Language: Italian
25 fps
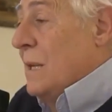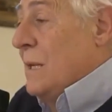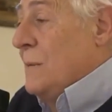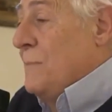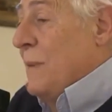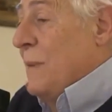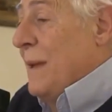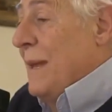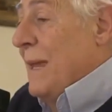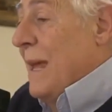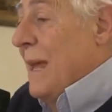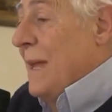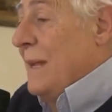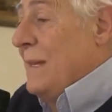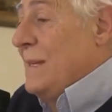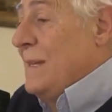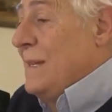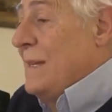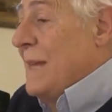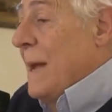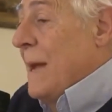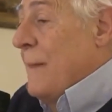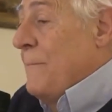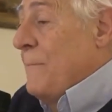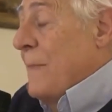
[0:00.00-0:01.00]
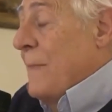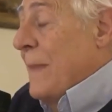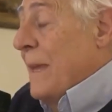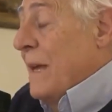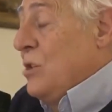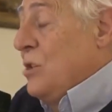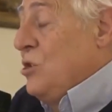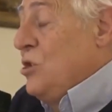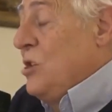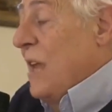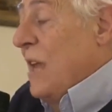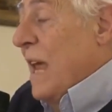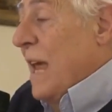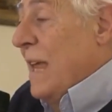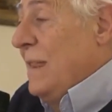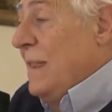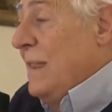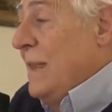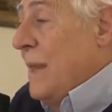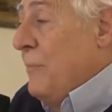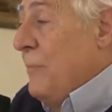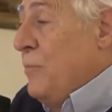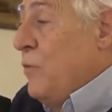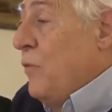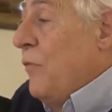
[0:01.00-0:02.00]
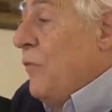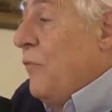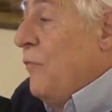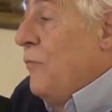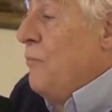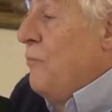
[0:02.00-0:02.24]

esperienza ci renda più,